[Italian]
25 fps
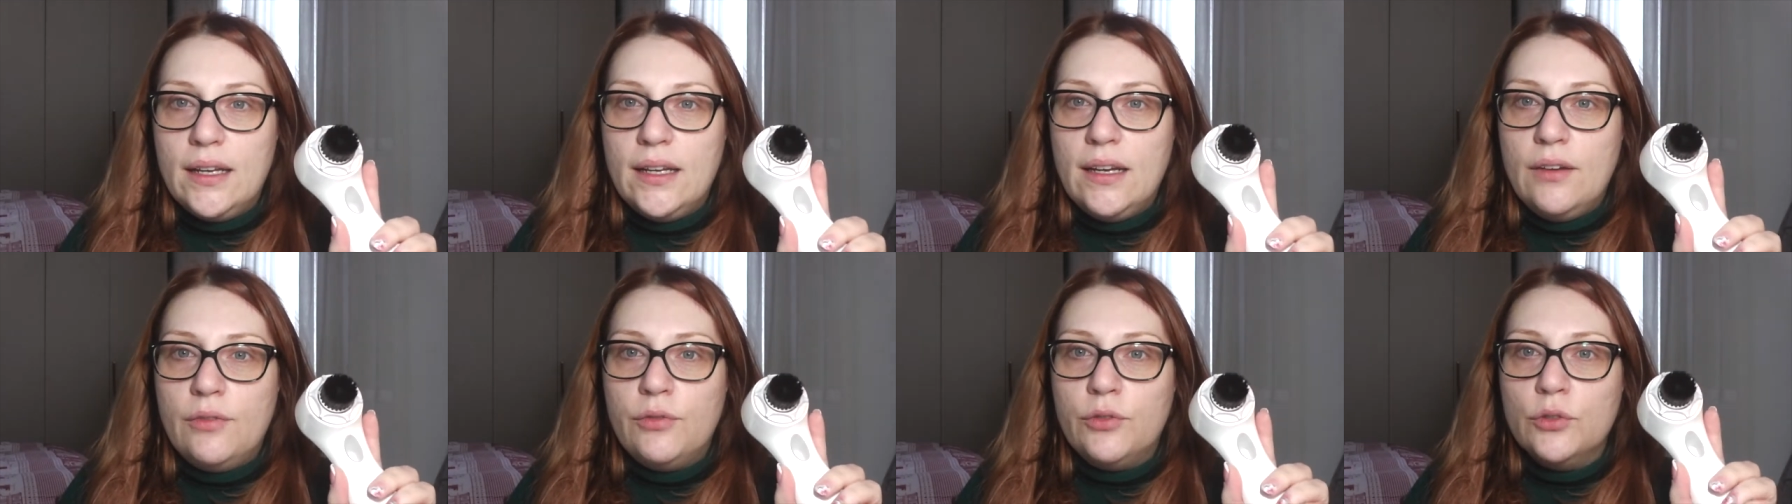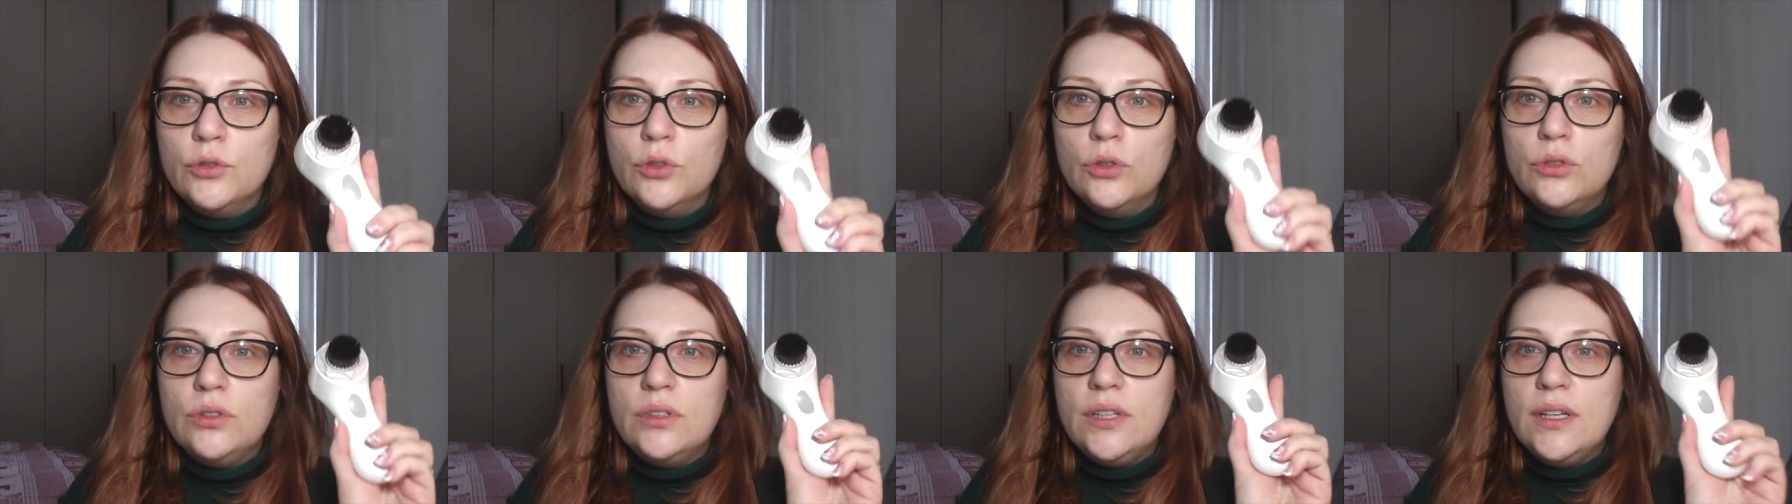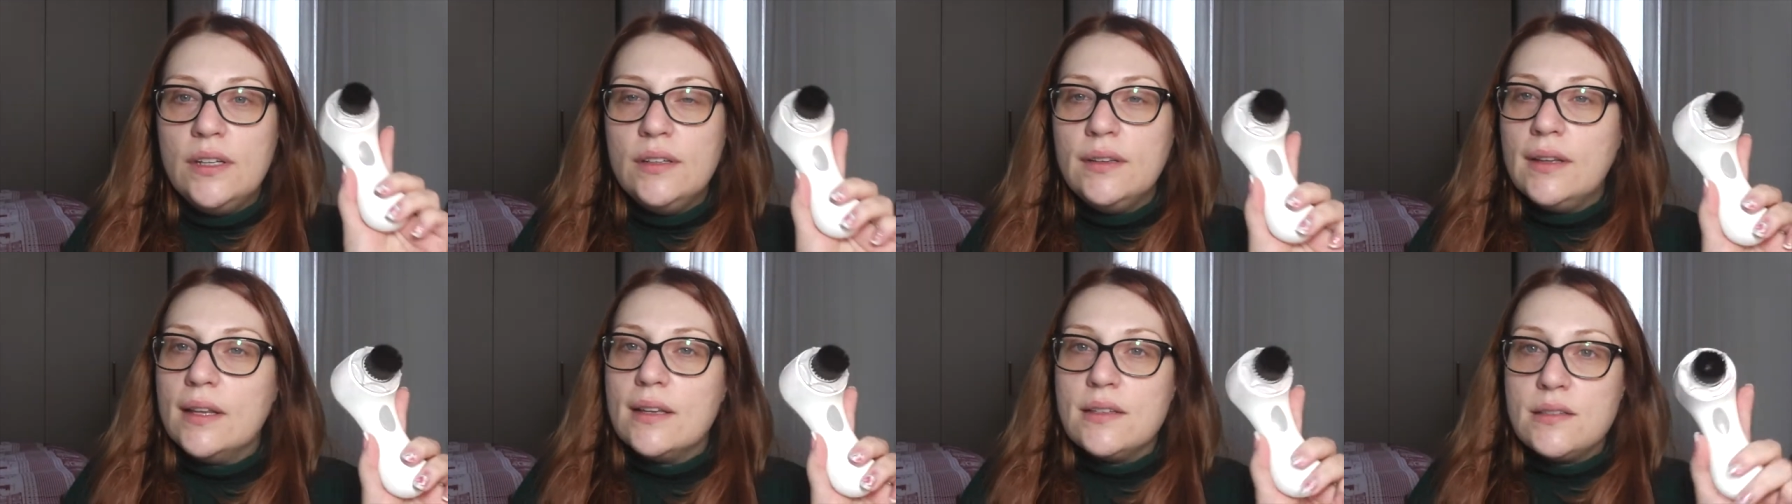il
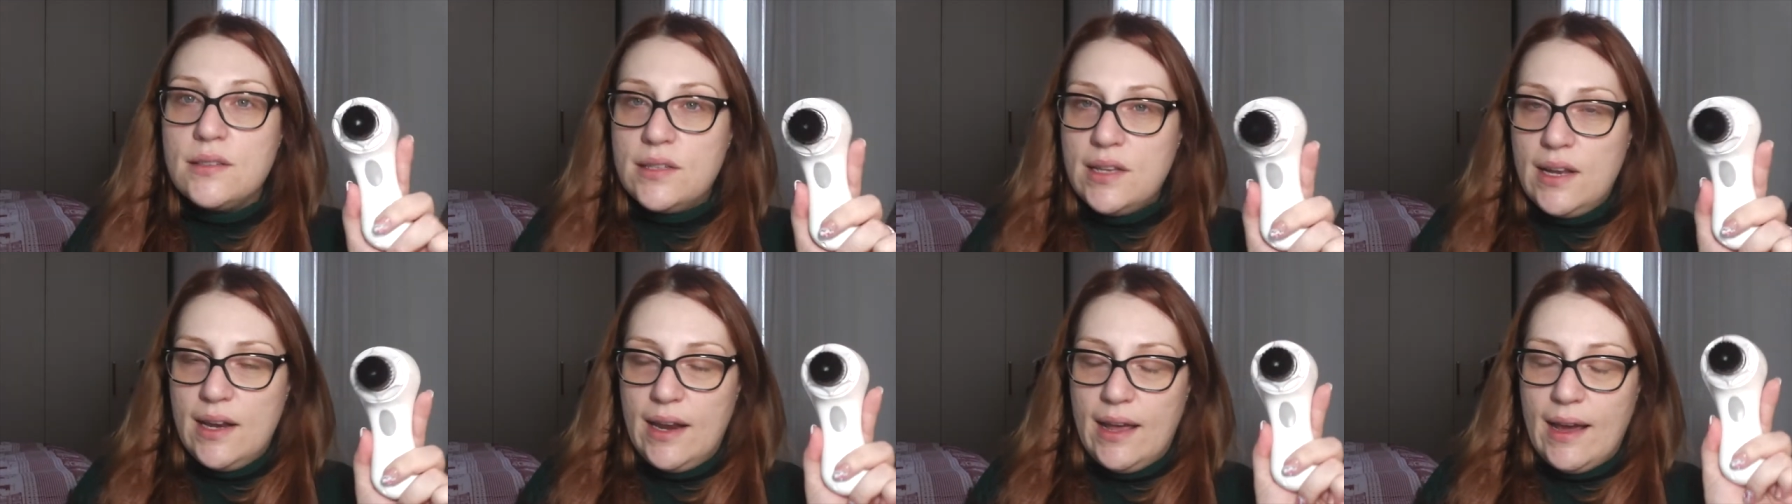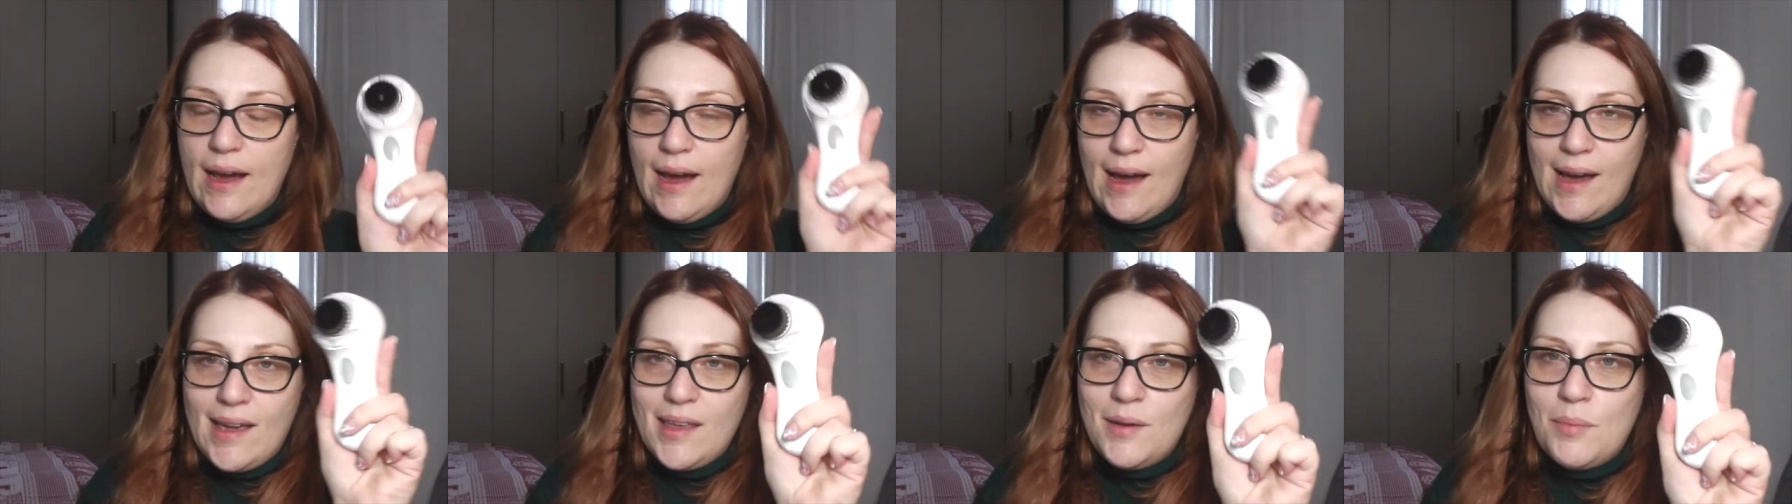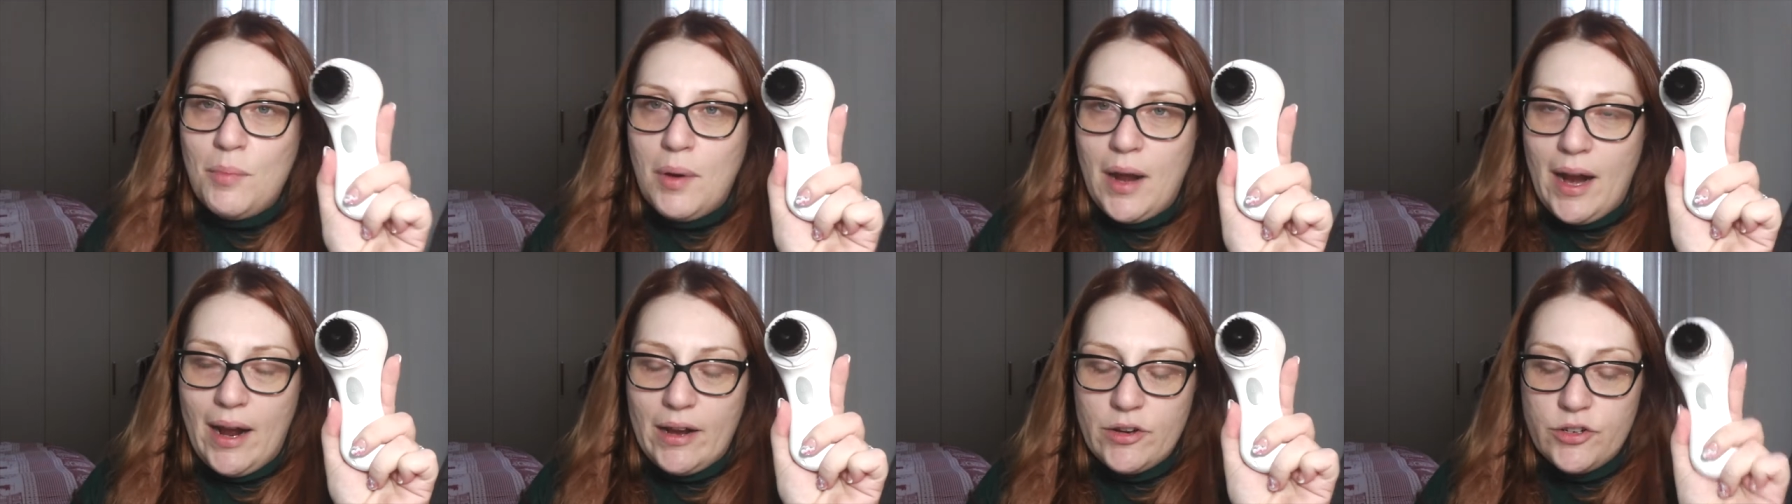fondotinta stile
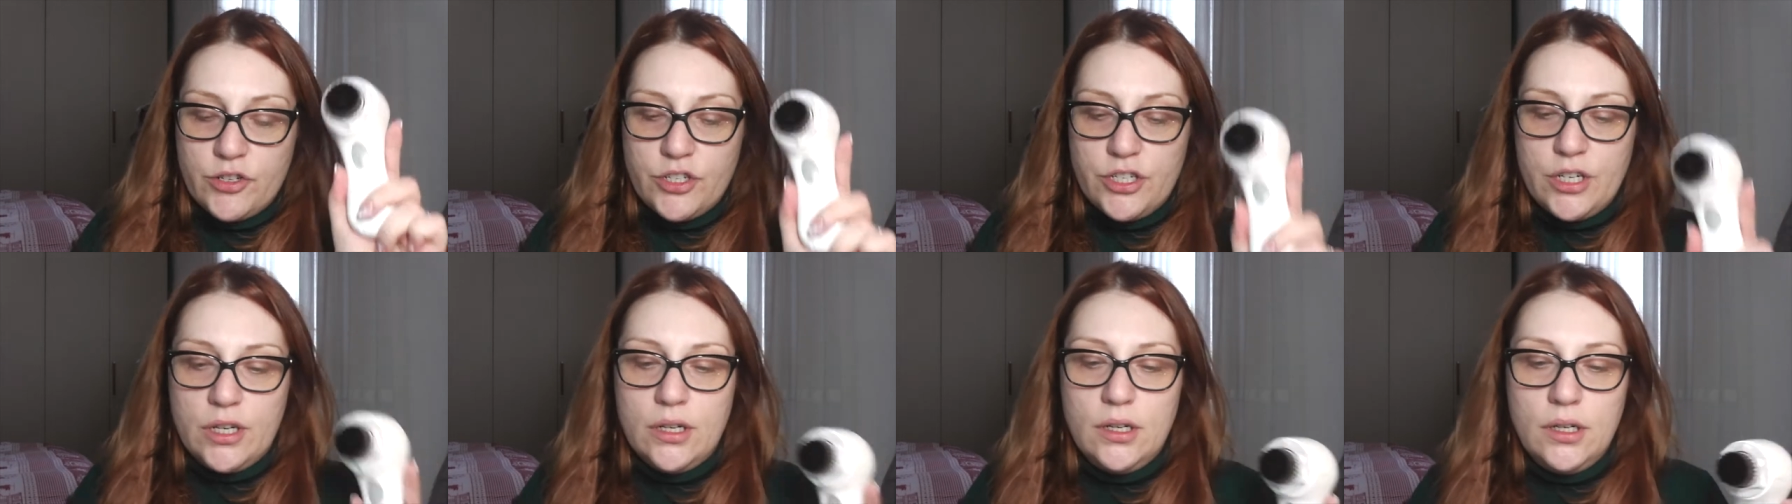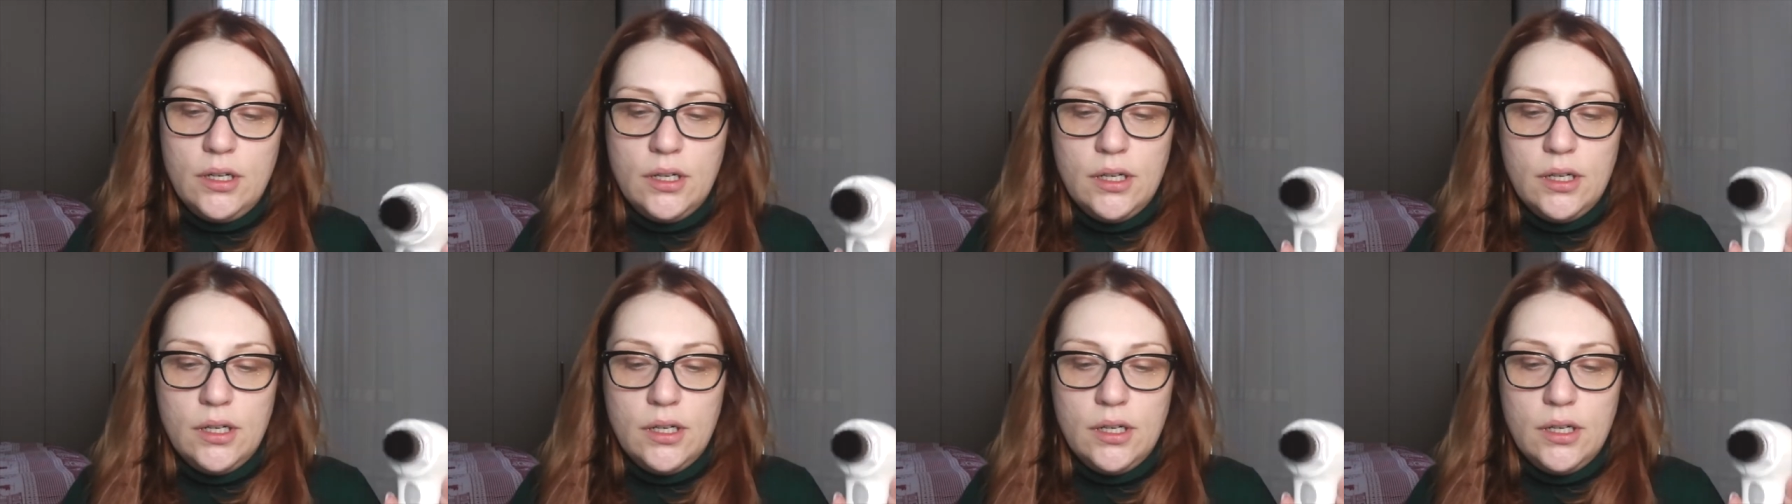airbrush